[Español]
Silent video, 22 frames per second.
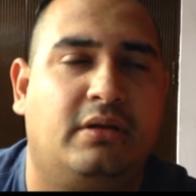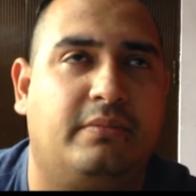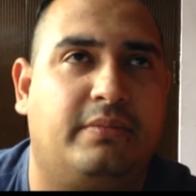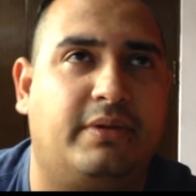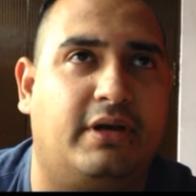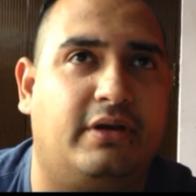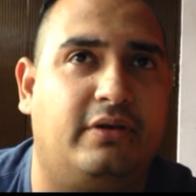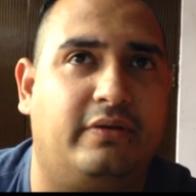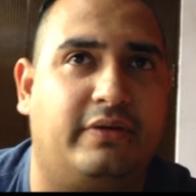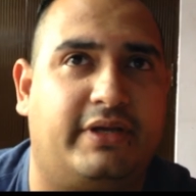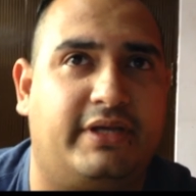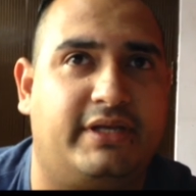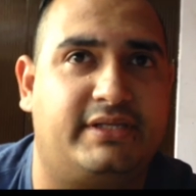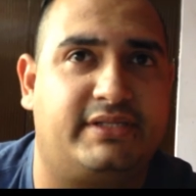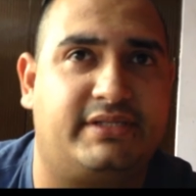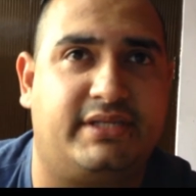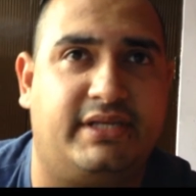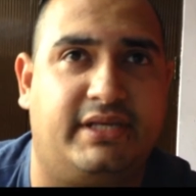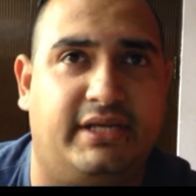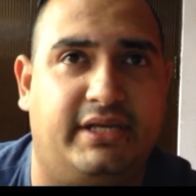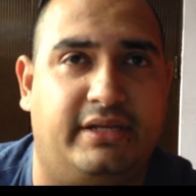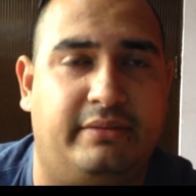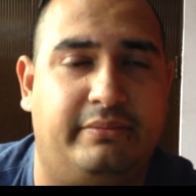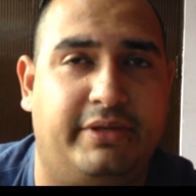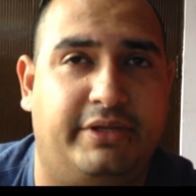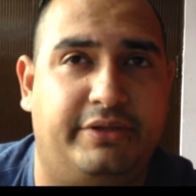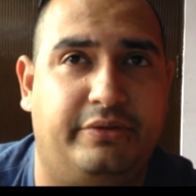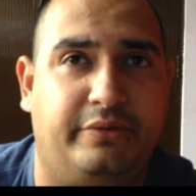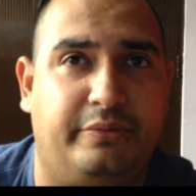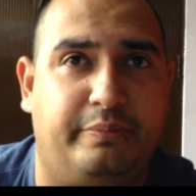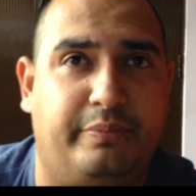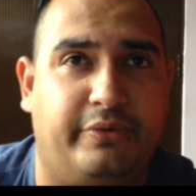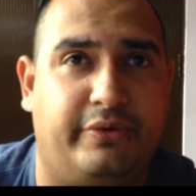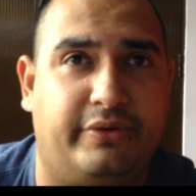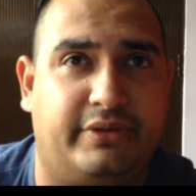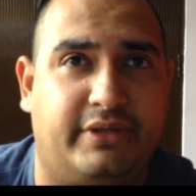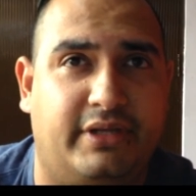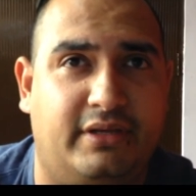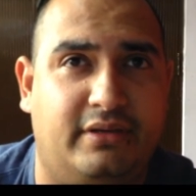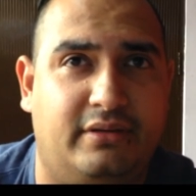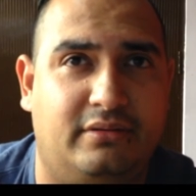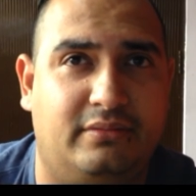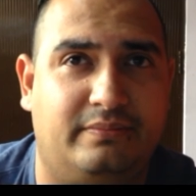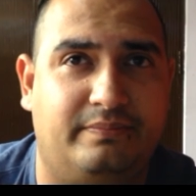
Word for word: para lo que es el medio importa.